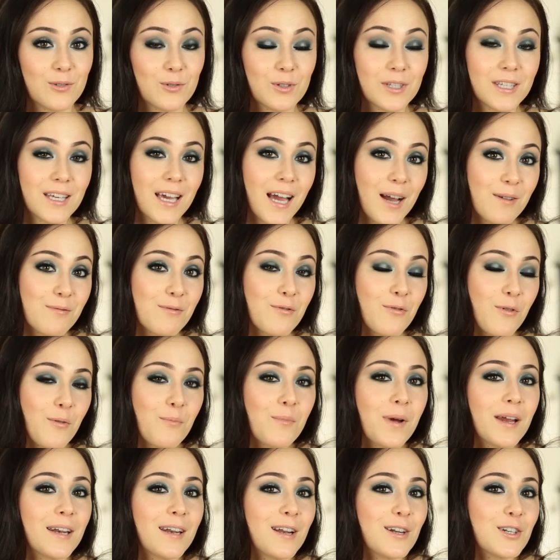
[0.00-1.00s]
Und ich habe
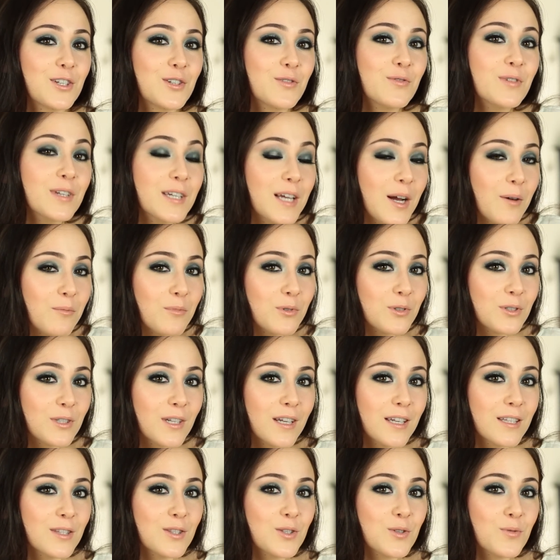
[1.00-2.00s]
von meiner
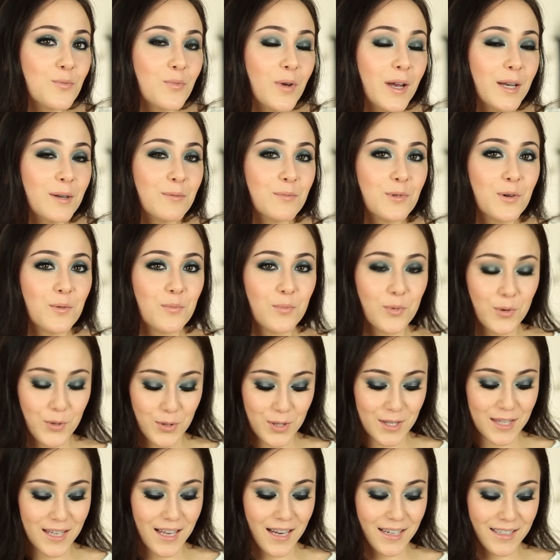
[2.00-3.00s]
Schwiegermutter zu meinem
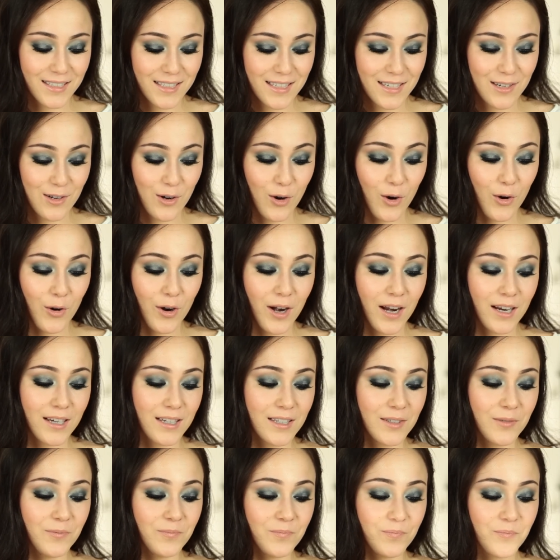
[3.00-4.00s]
Geburtstag die
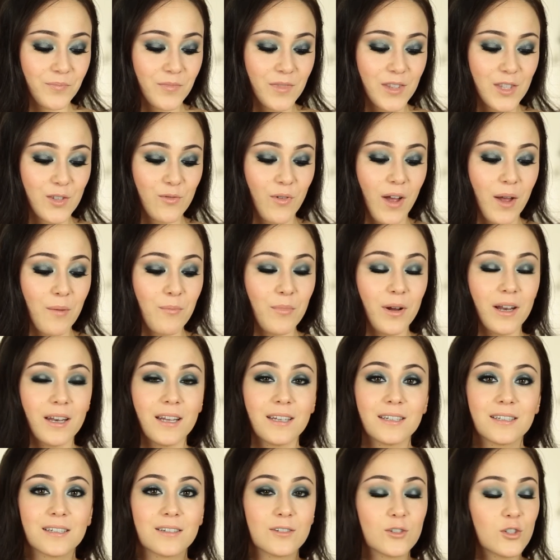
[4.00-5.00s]
Lorac 2
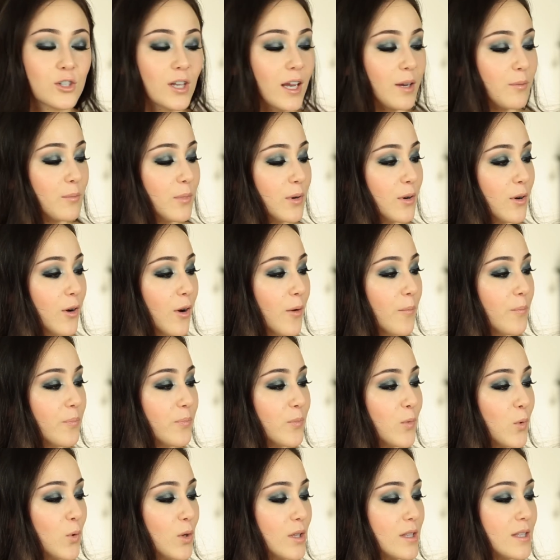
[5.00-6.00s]
Palette geschenkt bekommen.
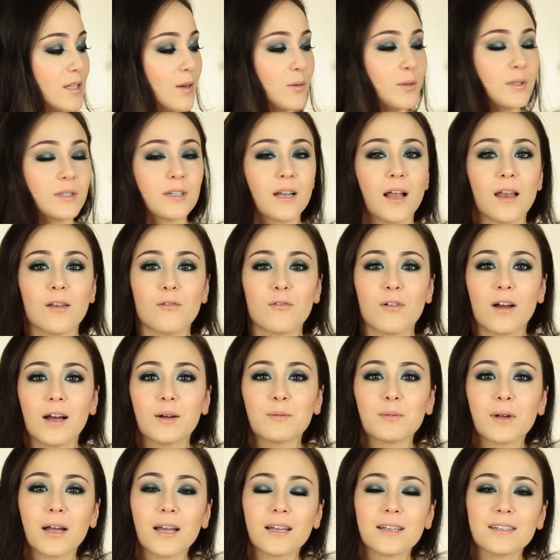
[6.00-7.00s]
Nur jetzt habe ich in alle
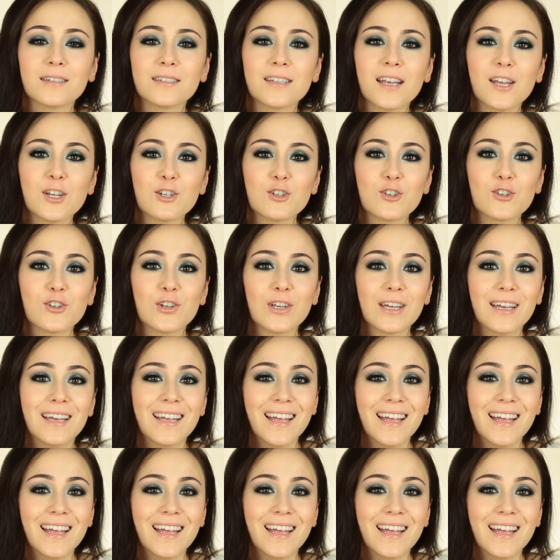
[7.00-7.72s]
Farben reingedatscht.